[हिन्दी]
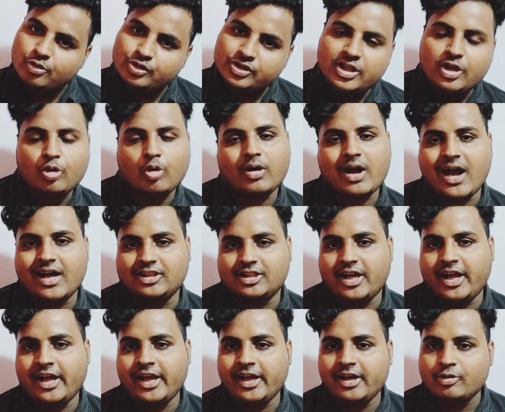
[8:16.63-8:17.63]
उसी को
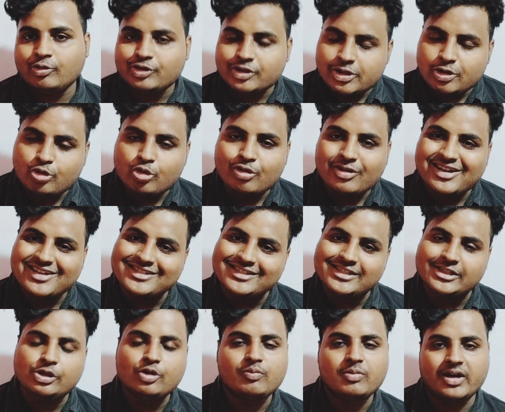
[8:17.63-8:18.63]
खाता है उसी को
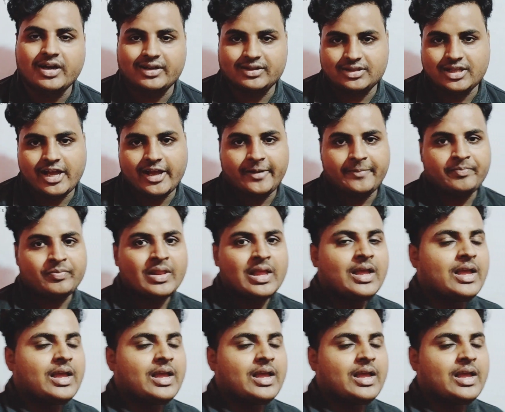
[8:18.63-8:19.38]
कंज्यूम करता है